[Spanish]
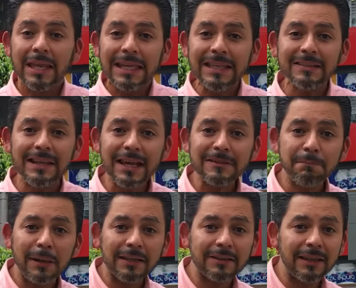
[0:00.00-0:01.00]
y seas
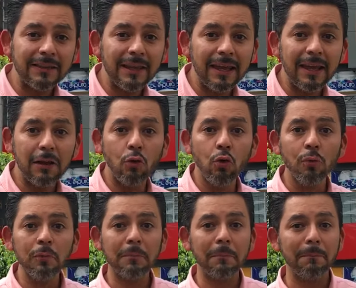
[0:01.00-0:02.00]
parte de
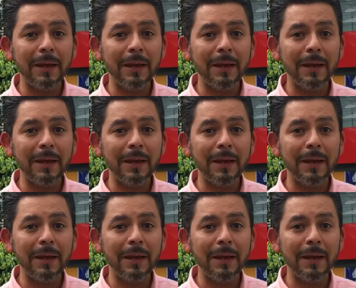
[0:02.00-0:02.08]
un